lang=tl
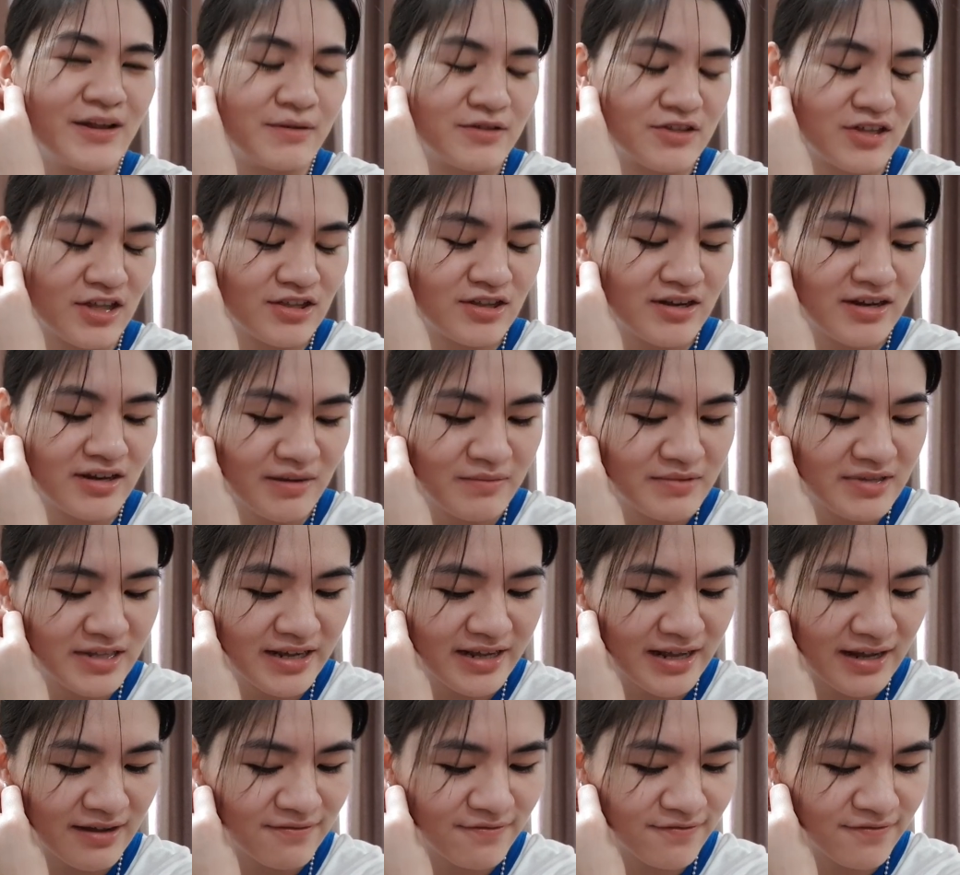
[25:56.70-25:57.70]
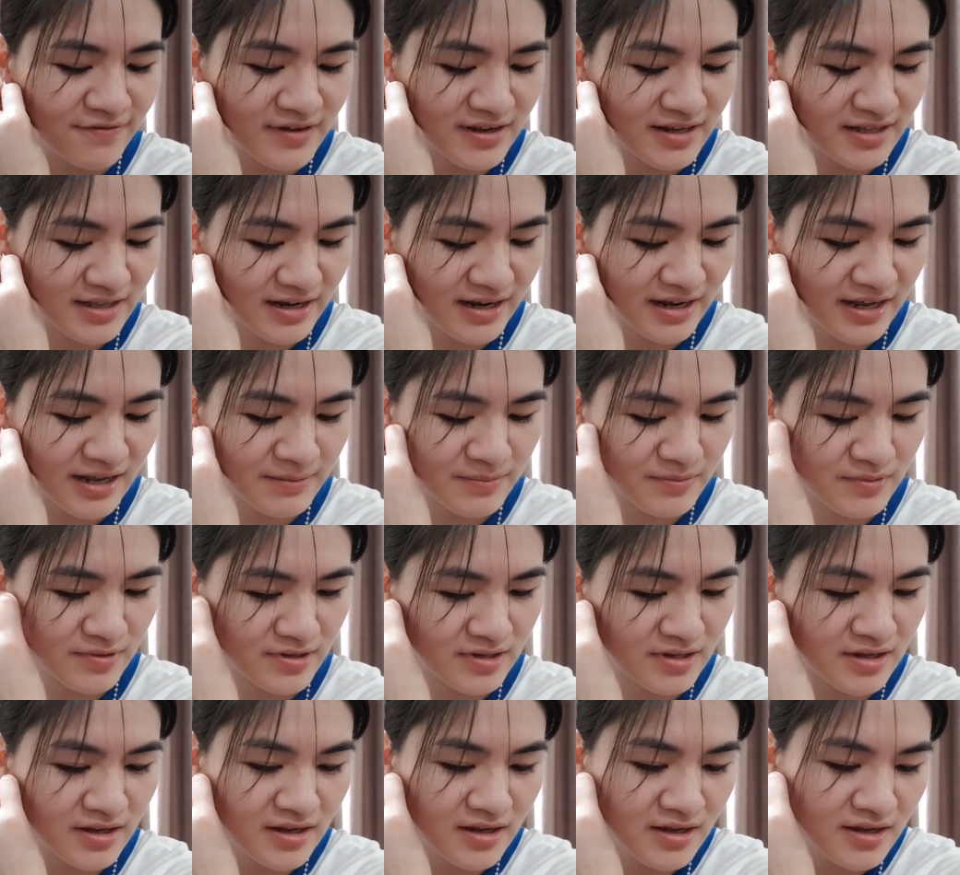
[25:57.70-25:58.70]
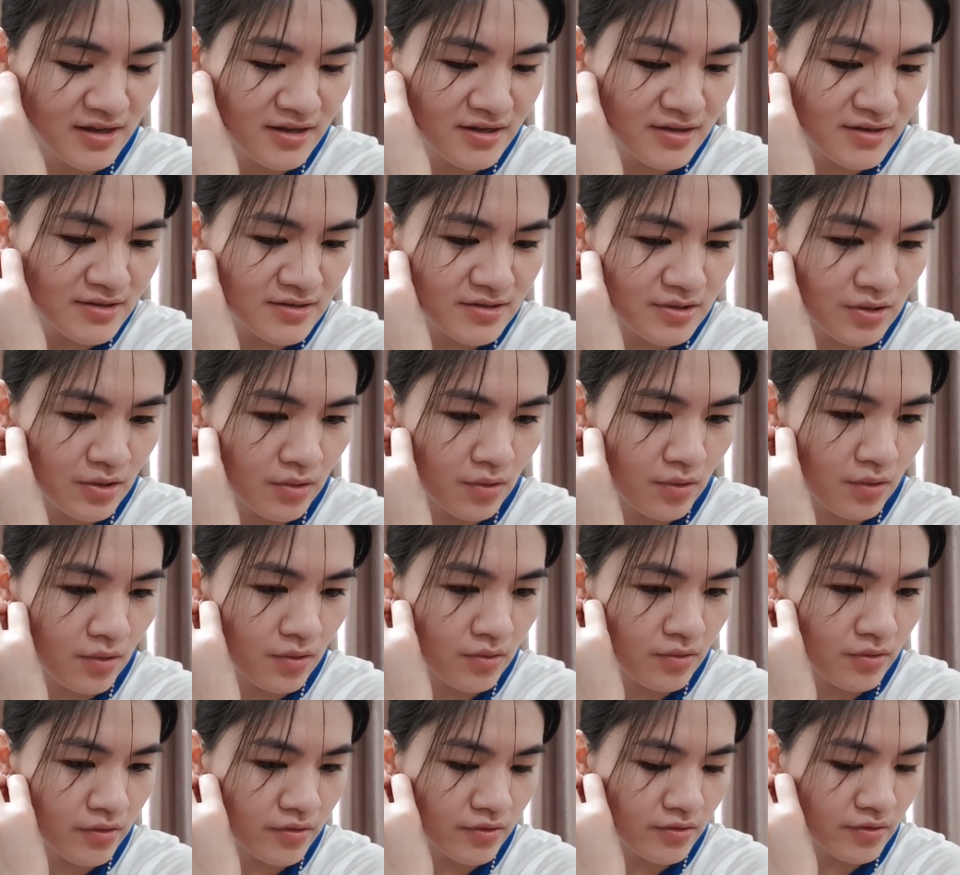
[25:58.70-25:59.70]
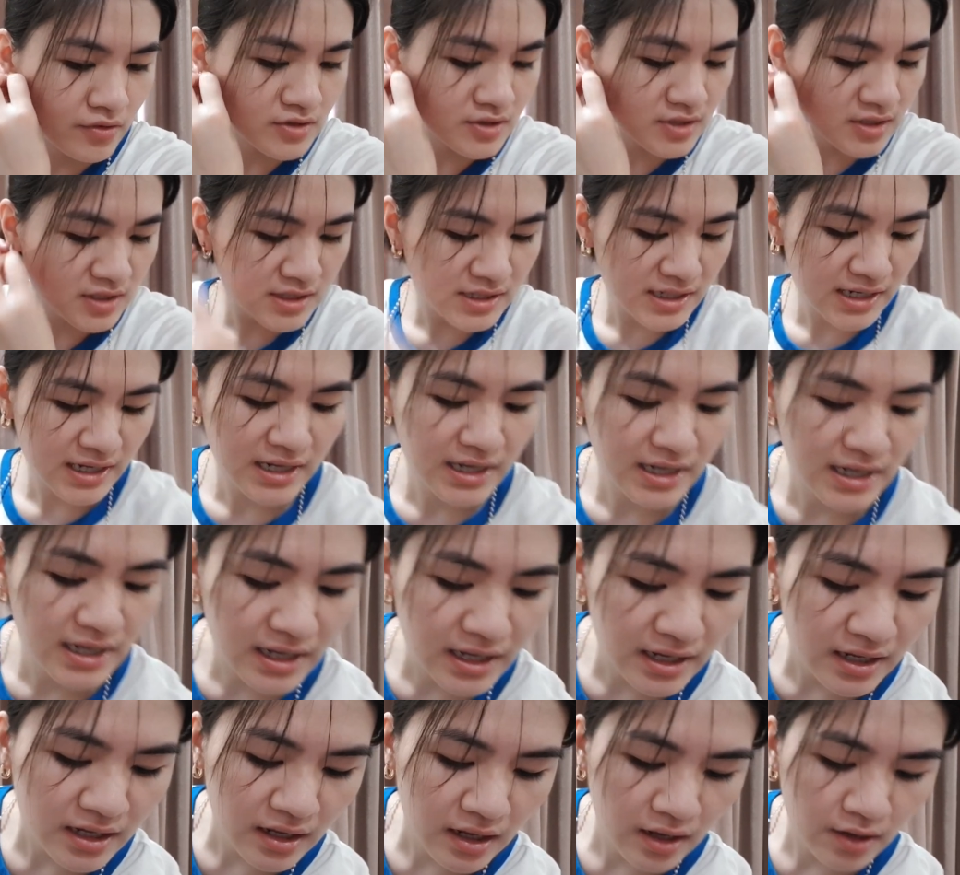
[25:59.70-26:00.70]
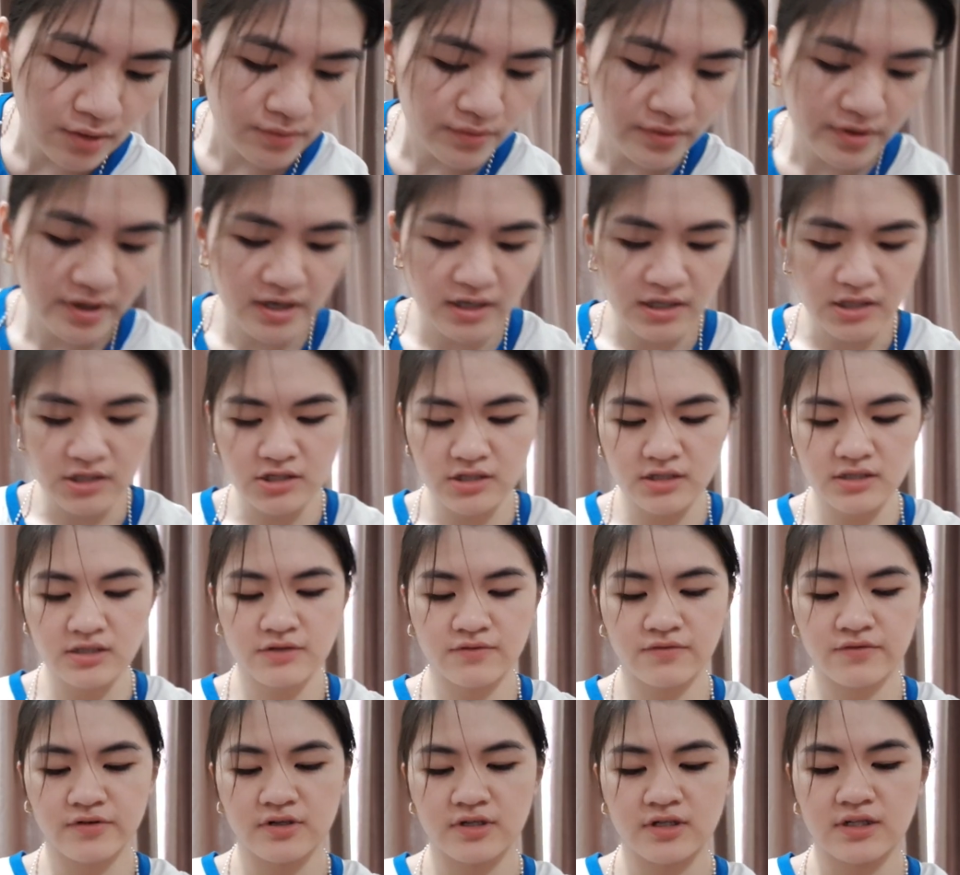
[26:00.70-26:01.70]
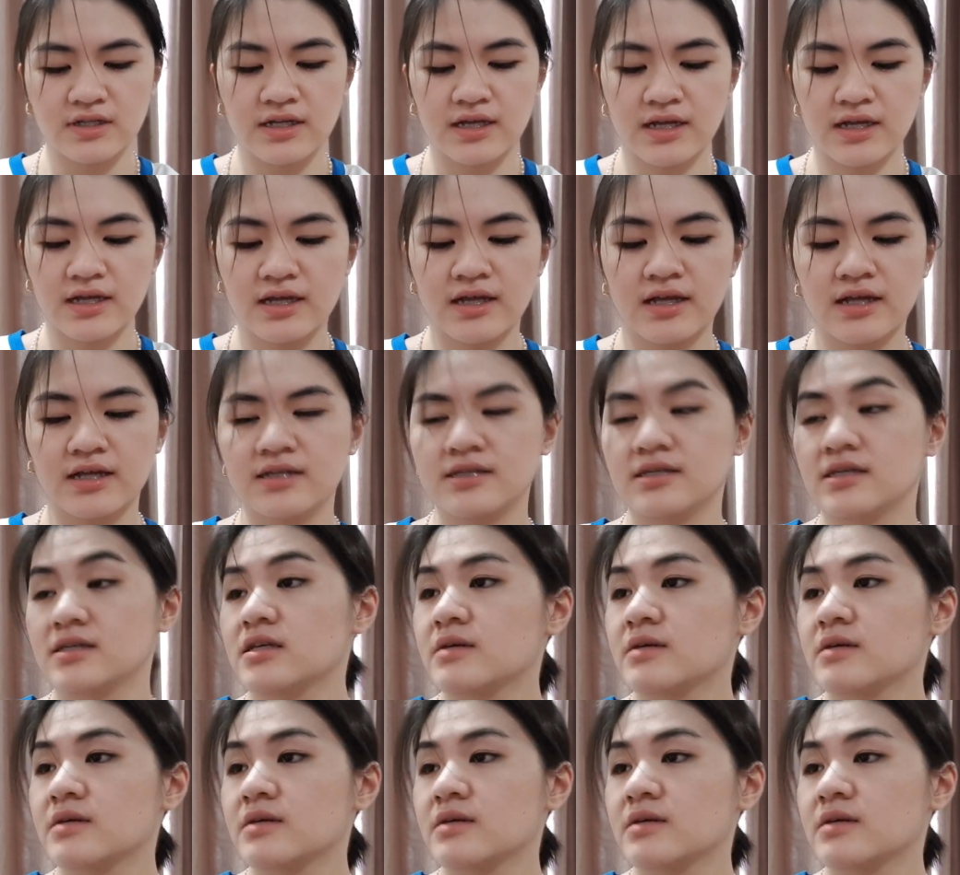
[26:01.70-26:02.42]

wala masyado na kami nag-have fun kahapon. So today, our agenda for today is